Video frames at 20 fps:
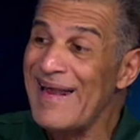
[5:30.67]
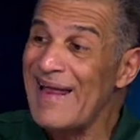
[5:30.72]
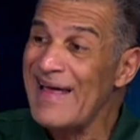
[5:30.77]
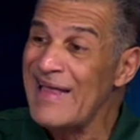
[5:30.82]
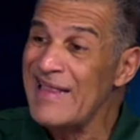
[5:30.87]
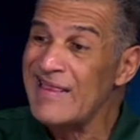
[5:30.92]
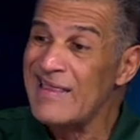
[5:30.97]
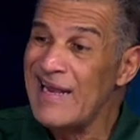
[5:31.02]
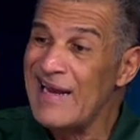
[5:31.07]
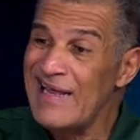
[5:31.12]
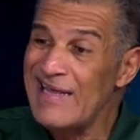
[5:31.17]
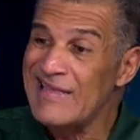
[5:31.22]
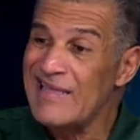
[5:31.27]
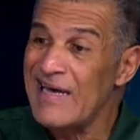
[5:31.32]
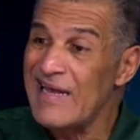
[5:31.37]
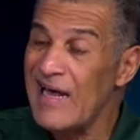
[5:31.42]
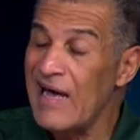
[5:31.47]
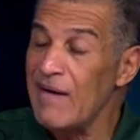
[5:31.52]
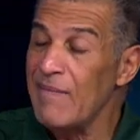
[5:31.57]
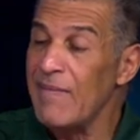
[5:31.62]

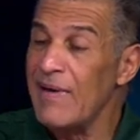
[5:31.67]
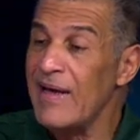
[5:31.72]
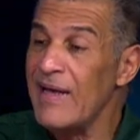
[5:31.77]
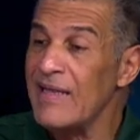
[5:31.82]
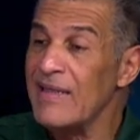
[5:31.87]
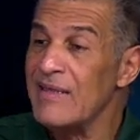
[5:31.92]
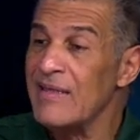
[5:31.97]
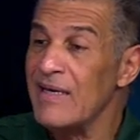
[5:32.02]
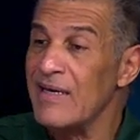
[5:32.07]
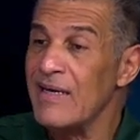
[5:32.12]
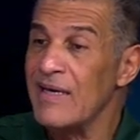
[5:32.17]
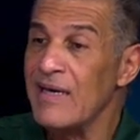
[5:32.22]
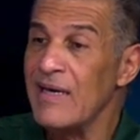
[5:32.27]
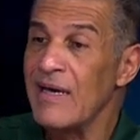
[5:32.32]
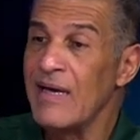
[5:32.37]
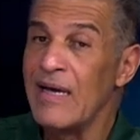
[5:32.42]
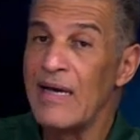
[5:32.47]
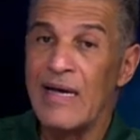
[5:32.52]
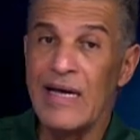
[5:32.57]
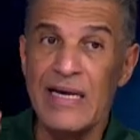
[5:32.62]
literalmente
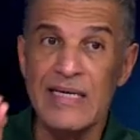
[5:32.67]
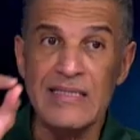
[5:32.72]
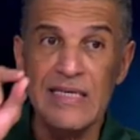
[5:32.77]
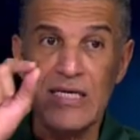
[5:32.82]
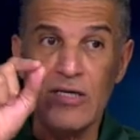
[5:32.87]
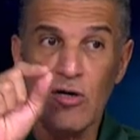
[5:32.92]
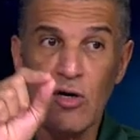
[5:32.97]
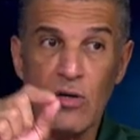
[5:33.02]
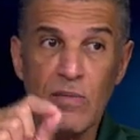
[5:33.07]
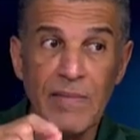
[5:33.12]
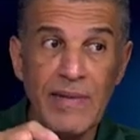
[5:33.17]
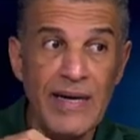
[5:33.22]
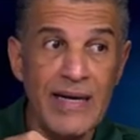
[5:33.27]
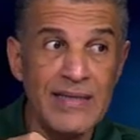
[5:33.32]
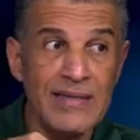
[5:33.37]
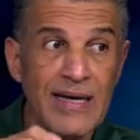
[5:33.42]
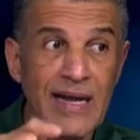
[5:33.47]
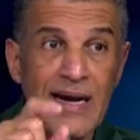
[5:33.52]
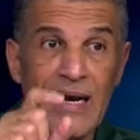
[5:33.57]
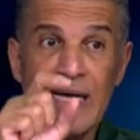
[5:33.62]
el señor Met
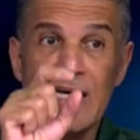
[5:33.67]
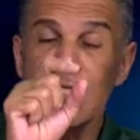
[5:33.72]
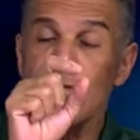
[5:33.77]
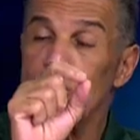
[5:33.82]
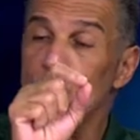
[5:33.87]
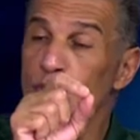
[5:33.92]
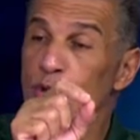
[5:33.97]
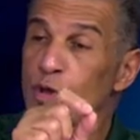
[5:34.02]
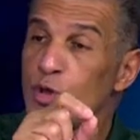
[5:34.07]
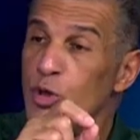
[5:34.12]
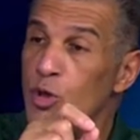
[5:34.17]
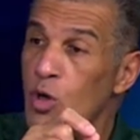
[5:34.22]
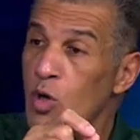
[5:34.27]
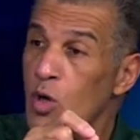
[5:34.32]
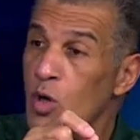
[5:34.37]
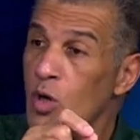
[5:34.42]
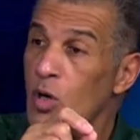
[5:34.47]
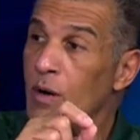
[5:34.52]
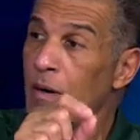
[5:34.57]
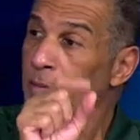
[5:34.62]
le instruyó
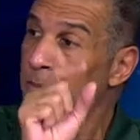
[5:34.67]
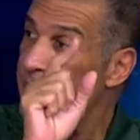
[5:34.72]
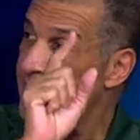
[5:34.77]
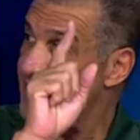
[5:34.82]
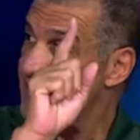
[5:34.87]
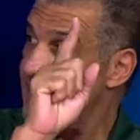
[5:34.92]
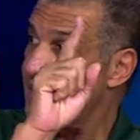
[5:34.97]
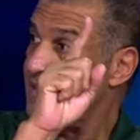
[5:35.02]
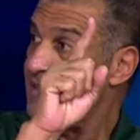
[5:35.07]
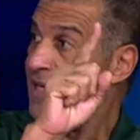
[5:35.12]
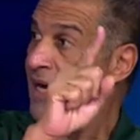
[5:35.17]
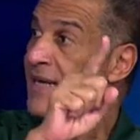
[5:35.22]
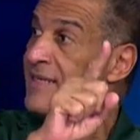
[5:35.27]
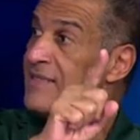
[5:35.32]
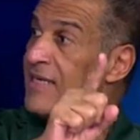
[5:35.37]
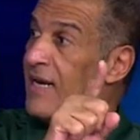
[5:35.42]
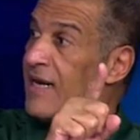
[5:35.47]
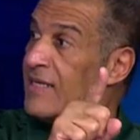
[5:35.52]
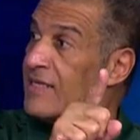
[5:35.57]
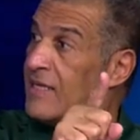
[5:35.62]
presentarse a la
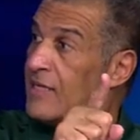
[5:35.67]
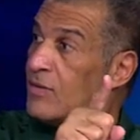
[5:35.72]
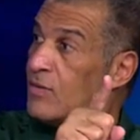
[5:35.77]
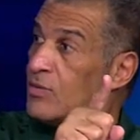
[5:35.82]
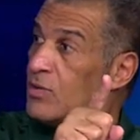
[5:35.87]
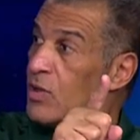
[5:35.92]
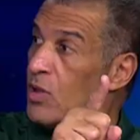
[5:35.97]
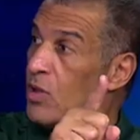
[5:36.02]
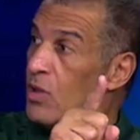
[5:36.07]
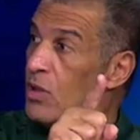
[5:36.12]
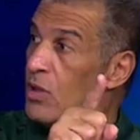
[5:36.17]
institución. Además, se supone